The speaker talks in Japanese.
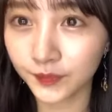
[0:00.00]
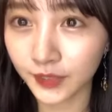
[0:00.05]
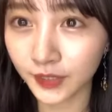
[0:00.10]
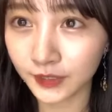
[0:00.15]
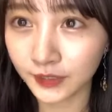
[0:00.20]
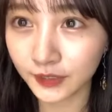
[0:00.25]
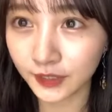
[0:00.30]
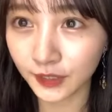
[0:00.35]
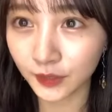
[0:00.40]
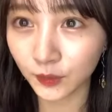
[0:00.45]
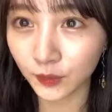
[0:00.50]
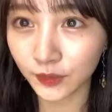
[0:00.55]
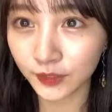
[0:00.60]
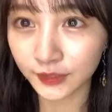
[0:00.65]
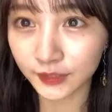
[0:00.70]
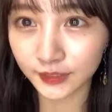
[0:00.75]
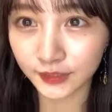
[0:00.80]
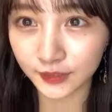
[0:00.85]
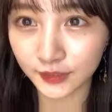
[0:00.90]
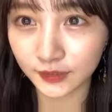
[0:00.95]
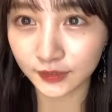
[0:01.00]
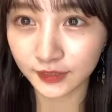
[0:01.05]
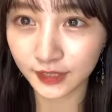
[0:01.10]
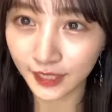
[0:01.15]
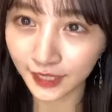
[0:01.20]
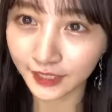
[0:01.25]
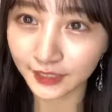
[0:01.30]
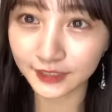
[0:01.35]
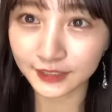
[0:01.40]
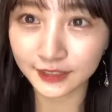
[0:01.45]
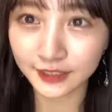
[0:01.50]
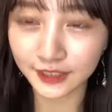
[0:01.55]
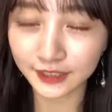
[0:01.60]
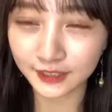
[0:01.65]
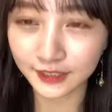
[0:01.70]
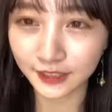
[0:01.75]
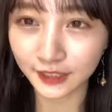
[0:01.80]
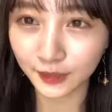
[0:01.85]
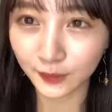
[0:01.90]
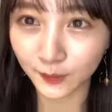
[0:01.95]
安定のラティスはい
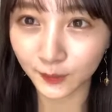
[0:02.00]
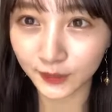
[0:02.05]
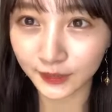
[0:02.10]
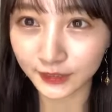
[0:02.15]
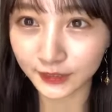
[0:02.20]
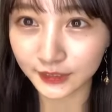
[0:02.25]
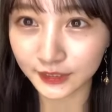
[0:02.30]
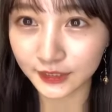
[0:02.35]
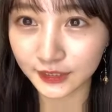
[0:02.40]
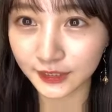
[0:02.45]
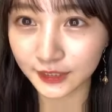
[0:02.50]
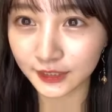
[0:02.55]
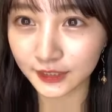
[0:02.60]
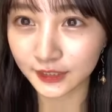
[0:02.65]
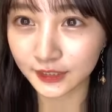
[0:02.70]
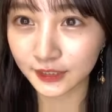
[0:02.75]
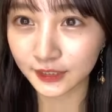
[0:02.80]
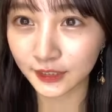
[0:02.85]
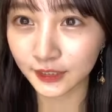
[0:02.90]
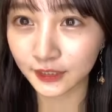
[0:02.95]
安定のラティスです